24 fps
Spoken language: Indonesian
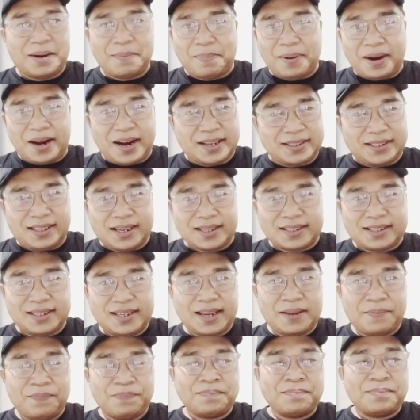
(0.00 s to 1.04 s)
akan pernah
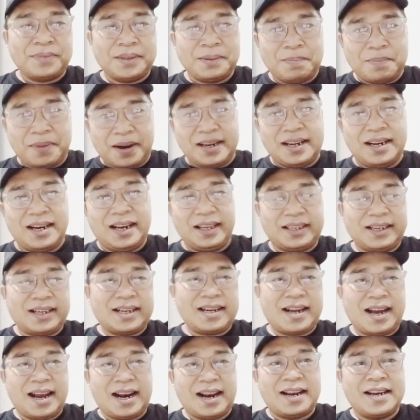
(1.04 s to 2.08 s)
sia-sia, bernilai
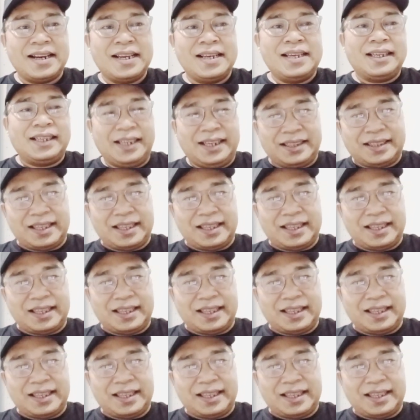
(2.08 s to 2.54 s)
kekekalan.